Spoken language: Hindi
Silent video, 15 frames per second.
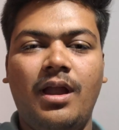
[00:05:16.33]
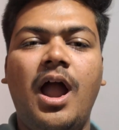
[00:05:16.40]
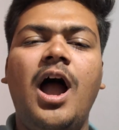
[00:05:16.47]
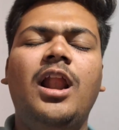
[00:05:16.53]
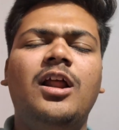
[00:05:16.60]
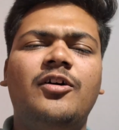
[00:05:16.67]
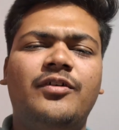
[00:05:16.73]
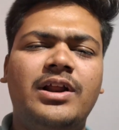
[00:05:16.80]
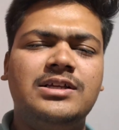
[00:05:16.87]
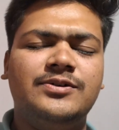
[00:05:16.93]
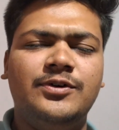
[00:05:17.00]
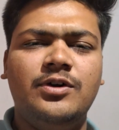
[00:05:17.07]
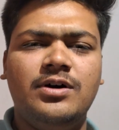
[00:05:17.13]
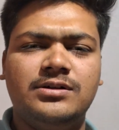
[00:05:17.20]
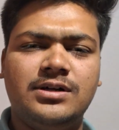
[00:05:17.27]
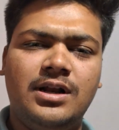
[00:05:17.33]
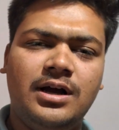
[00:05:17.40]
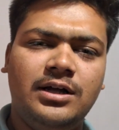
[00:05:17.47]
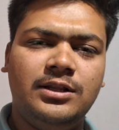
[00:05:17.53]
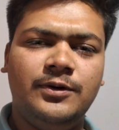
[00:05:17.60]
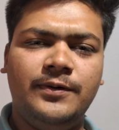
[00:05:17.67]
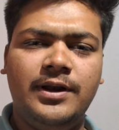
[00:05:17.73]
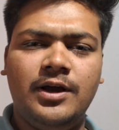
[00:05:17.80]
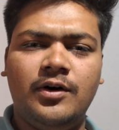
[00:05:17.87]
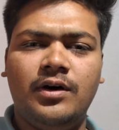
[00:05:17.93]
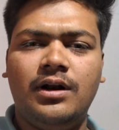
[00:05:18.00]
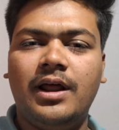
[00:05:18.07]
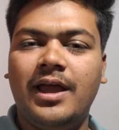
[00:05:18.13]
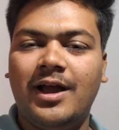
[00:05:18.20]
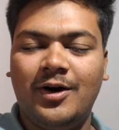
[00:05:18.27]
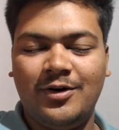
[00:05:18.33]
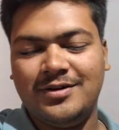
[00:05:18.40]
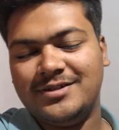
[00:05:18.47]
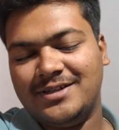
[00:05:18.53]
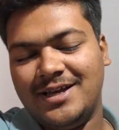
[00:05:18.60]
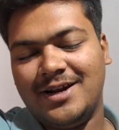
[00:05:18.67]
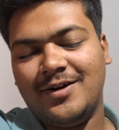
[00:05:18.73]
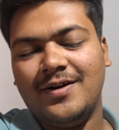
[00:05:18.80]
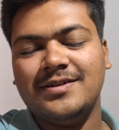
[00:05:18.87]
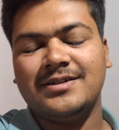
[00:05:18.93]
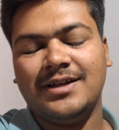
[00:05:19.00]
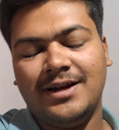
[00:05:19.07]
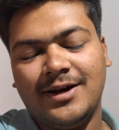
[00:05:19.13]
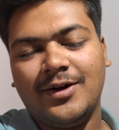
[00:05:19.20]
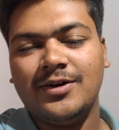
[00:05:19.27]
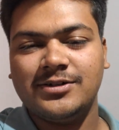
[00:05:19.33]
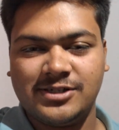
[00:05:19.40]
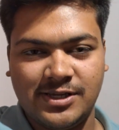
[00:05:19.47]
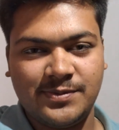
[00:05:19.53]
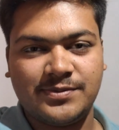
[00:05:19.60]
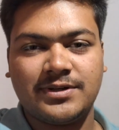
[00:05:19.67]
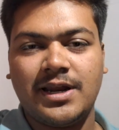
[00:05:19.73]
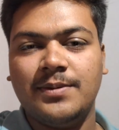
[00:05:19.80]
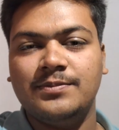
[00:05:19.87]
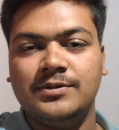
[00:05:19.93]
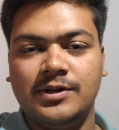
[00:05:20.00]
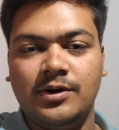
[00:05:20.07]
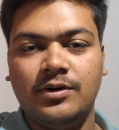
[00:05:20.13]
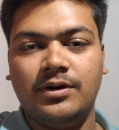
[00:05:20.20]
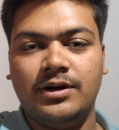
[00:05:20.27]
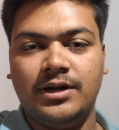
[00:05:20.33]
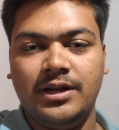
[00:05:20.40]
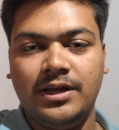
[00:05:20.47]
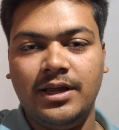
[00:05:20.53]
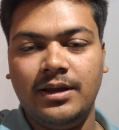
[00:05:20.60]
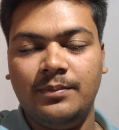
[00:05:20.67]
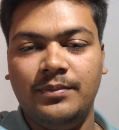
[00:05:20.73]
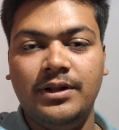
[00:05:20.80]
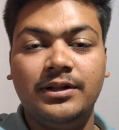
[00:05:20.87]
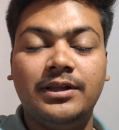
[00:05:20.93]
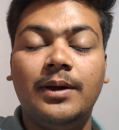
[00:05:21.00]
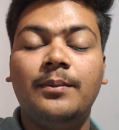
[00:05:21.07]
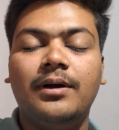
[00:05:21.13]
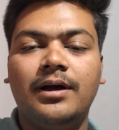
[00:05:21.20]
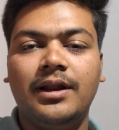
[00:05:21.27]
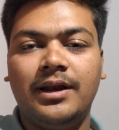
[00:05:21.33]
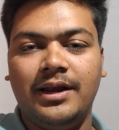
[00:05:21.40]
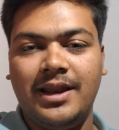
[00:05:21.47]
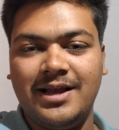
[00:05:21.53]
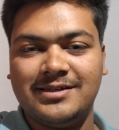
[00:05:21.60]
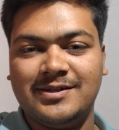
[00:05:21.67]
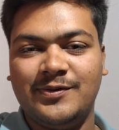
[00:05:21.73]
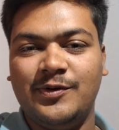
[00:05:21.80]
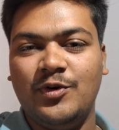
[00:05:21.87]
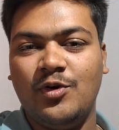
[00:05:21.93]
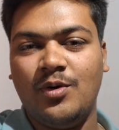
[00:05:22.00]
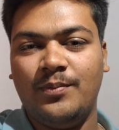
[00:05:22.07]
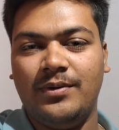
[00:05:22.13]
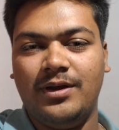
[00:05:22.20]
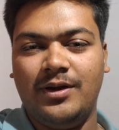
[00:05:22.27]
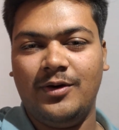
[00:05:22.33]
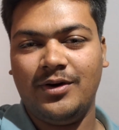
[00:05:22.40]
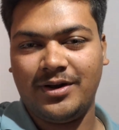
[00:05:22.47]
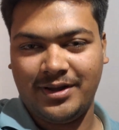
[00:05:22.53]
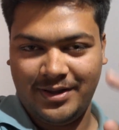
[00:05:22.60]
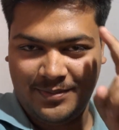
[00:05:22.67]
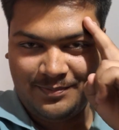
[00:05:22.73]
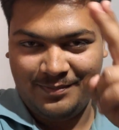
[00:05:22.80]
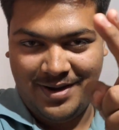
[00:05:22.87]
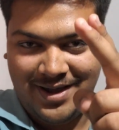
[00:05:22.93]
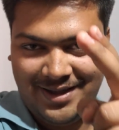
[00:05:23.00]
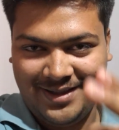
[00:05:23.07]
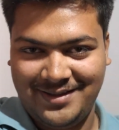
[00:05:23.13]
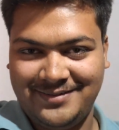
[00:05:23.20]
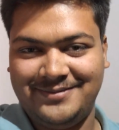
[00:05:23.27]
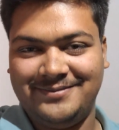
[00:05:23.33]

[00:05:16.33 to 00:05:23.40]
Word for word: हेलो फ्रेंड्स वीडियो अच्छा लगा तो वीडियो को लाइक और शेयर और चैनल को सब्सक्राइब जरूर करें ठीक है मिलते हैं अगले नेक्स्ट वीडियो में ओके बाय